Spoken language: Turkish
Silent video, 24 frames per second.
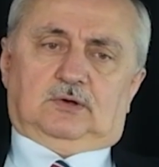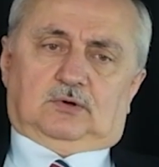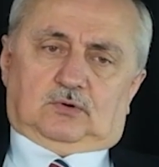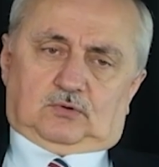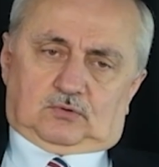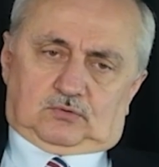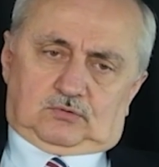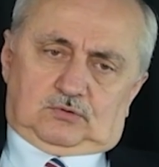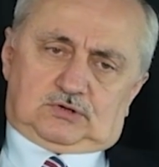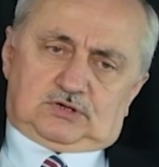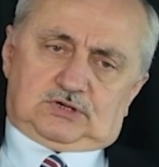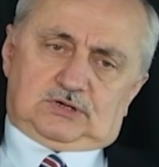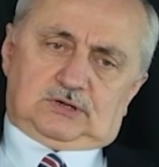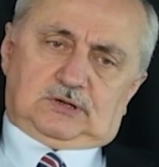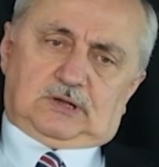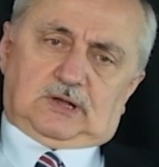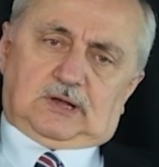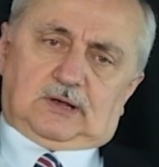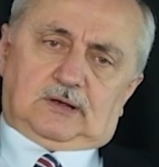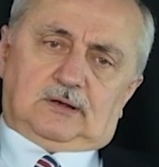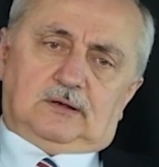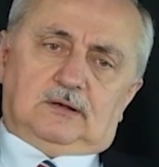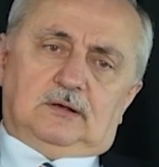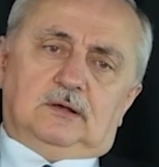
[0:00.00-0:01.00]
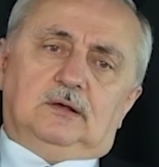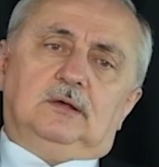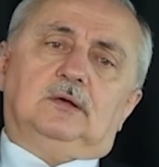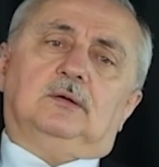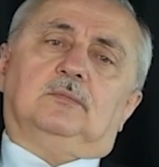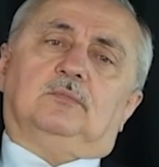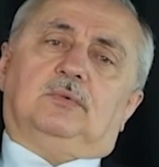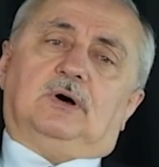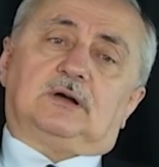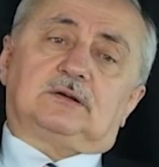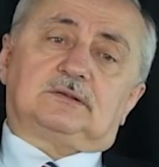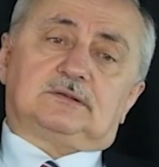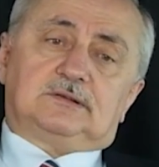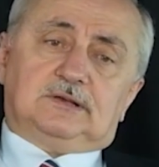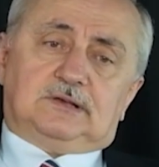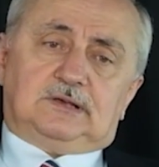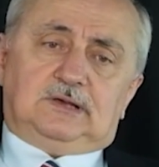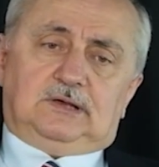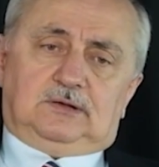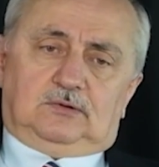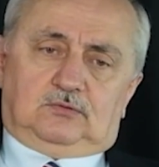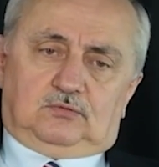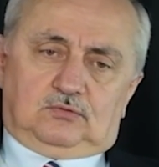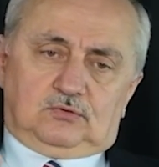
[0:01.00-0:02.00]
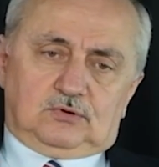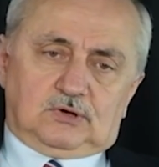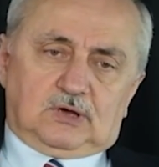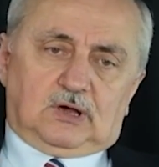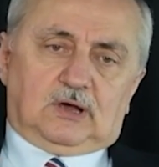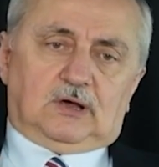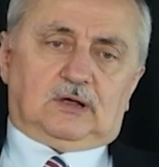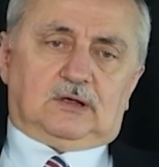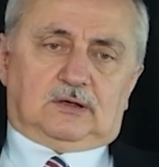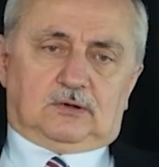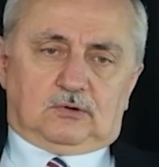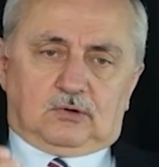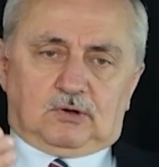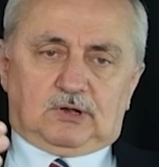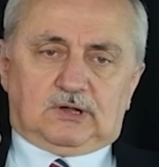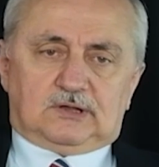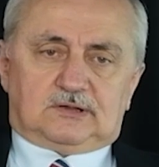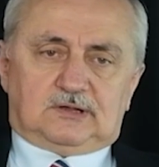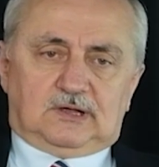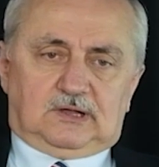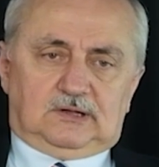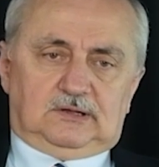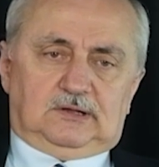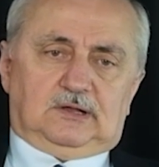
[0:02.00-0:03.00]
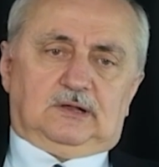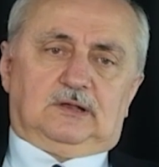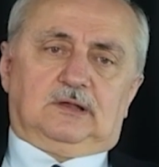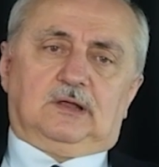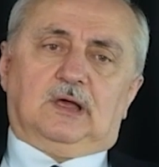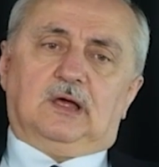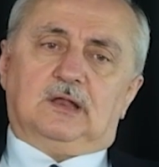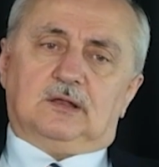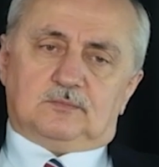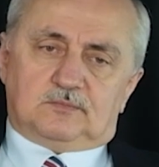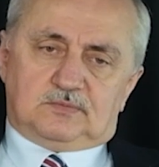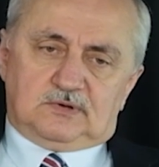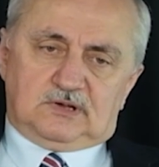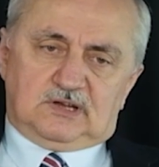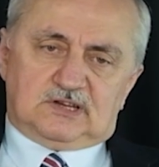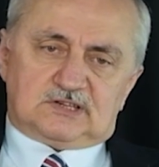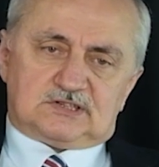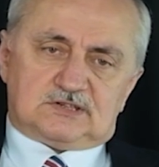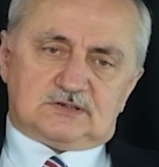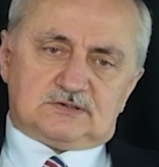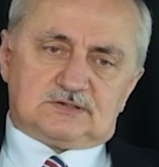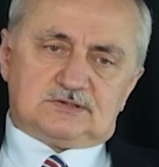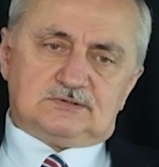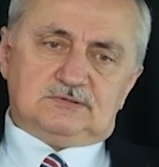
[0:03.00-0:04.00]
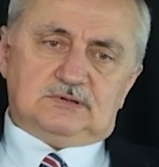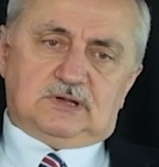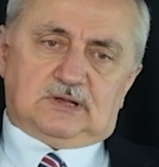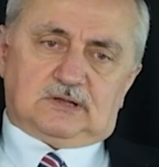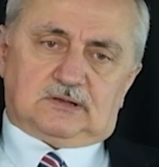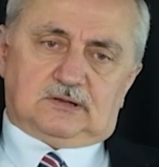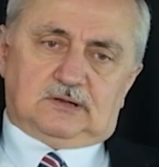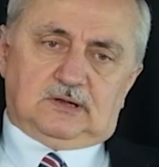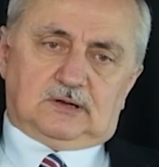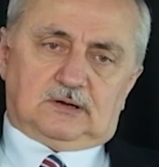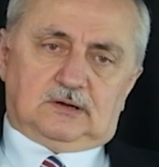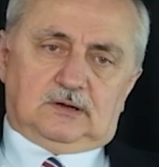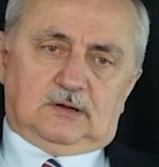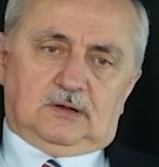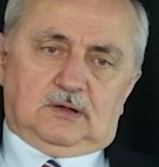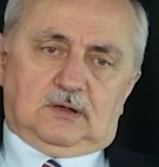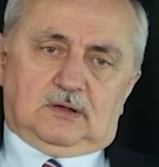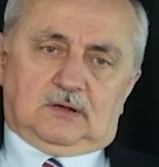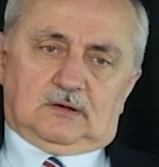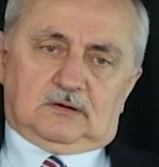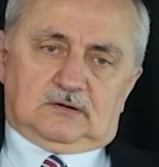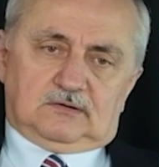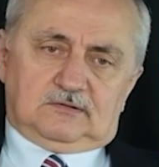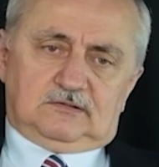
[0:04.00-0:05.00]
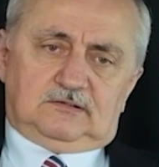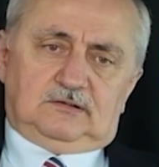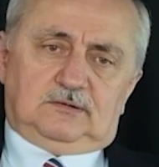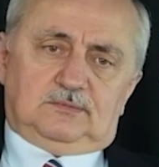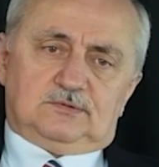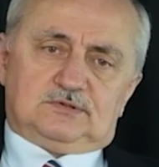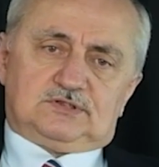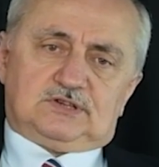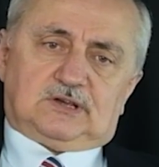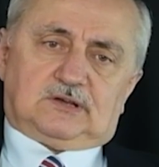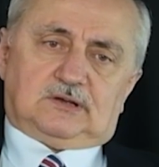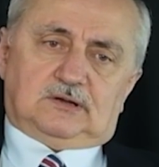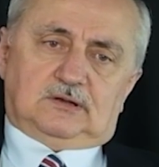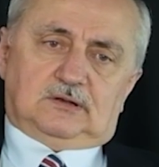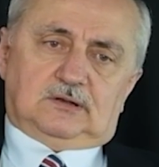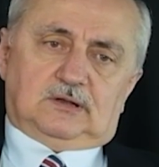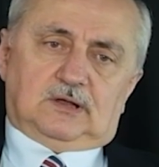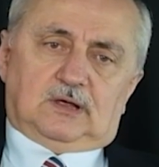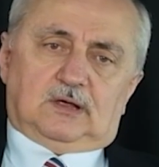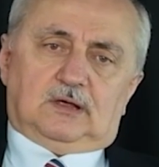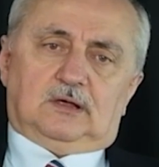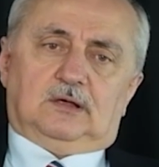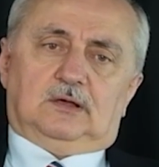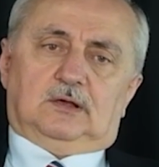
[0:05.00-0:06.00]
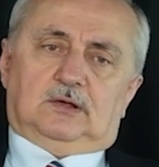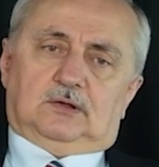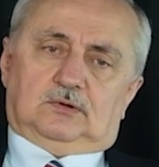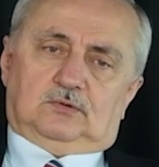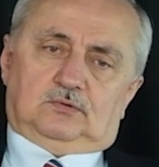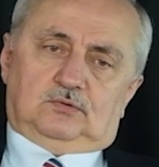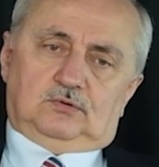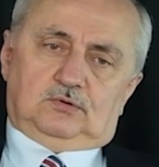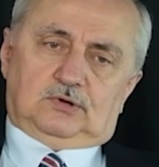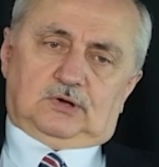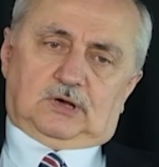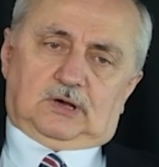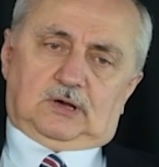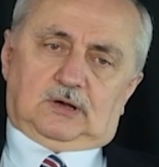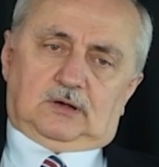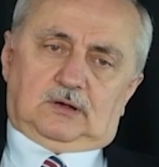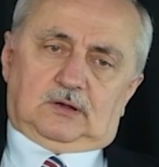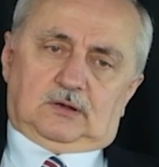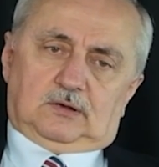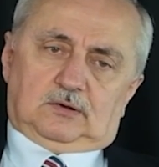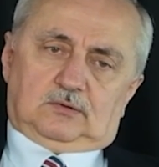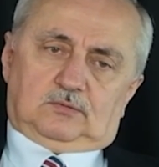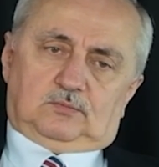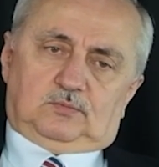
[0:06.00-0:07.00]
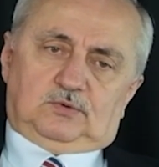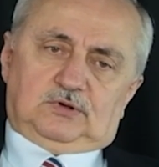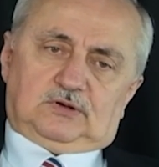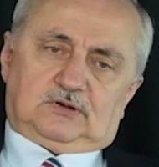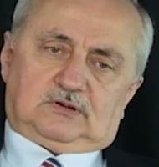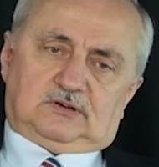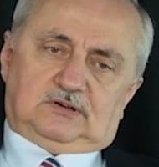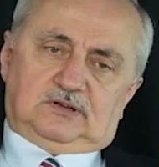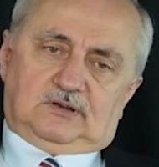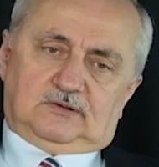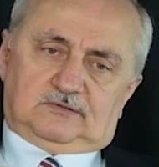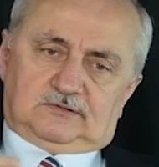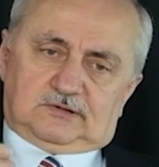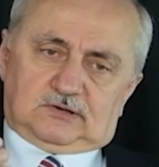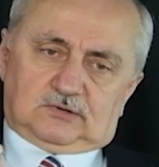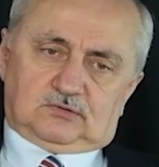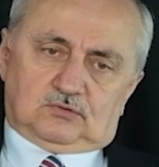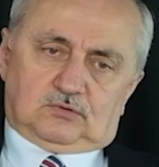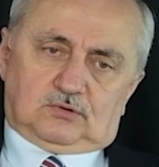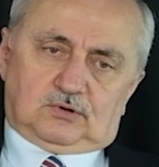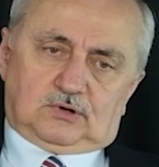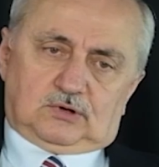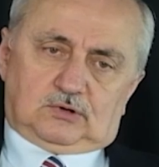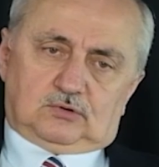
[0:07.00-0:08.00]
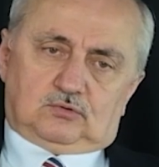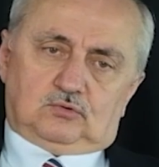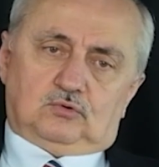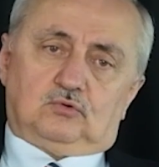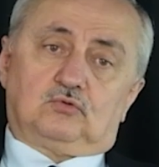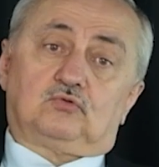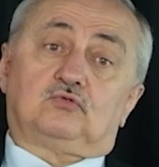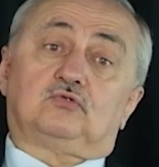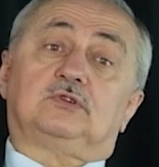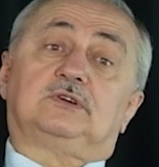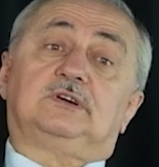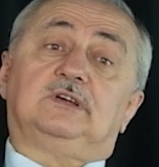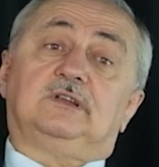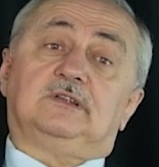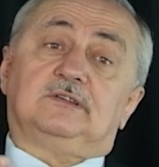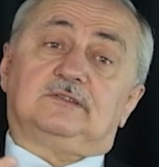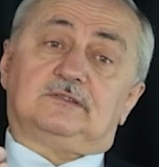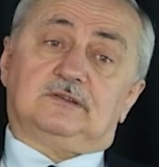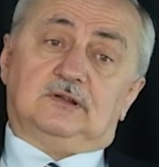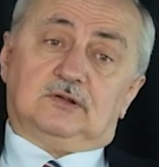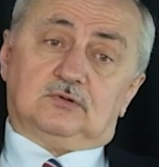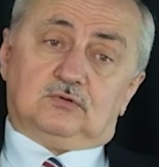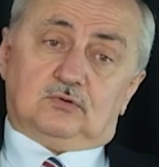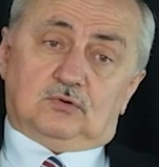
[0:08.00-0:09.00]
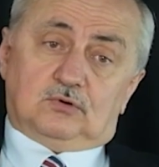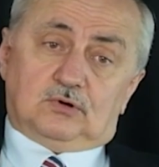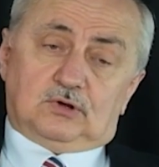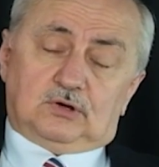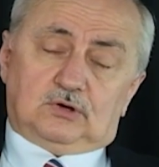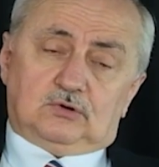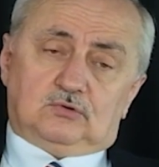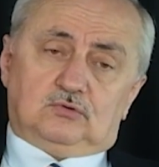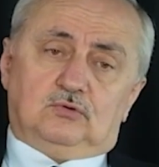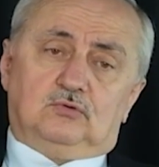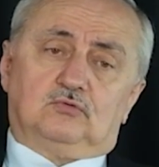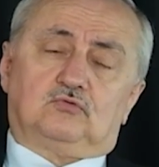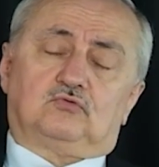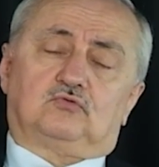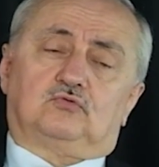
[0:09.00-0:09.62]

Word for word: Onun için de baktı ki dünyayı yönetenler yani Birleşmiş Milletler hızlı bir şekilde dünya bir krize doğru gidiyor, su krizine doğru gidiyor.